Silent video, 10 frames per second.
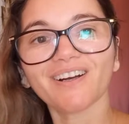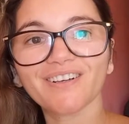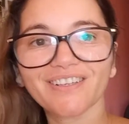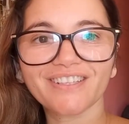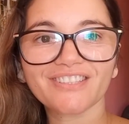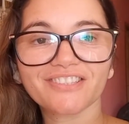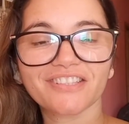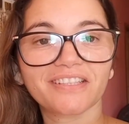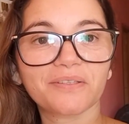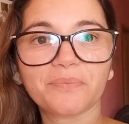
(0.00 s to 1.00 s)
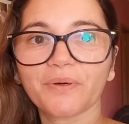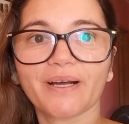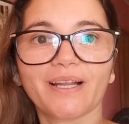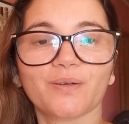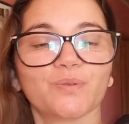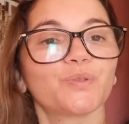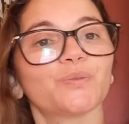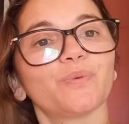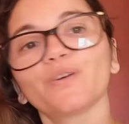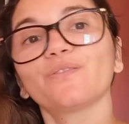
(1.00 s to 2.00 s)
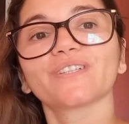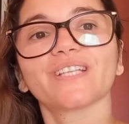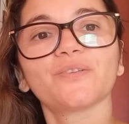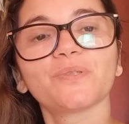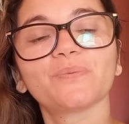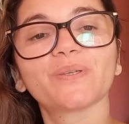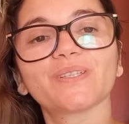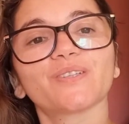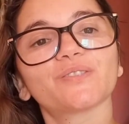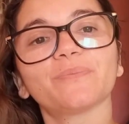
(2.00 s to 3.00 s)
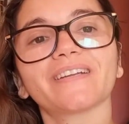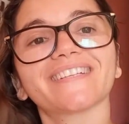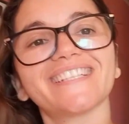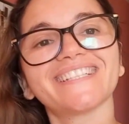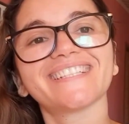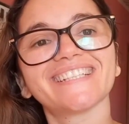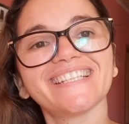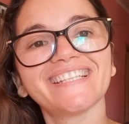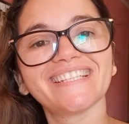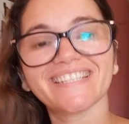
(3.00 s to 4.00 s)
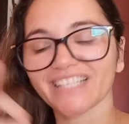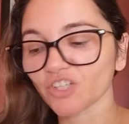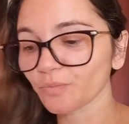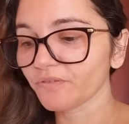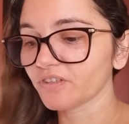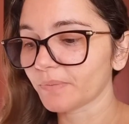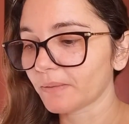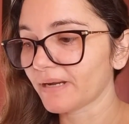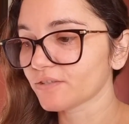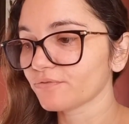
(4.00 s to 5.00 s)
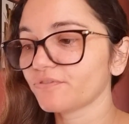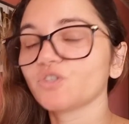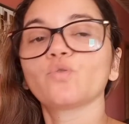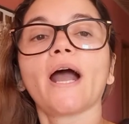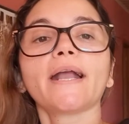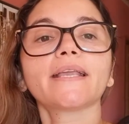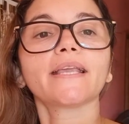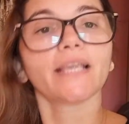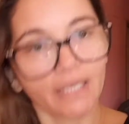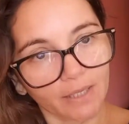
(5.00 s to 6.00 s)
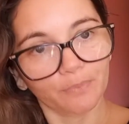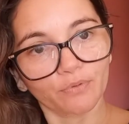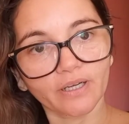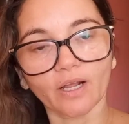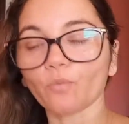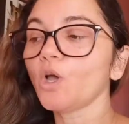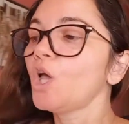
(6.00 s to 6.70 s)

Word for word: Oi, gentina do meu canal, tudo bom com vocês, meus amores? Eu espero que sim, sejam bem-vindos para mais um vídeo aqui pro canal.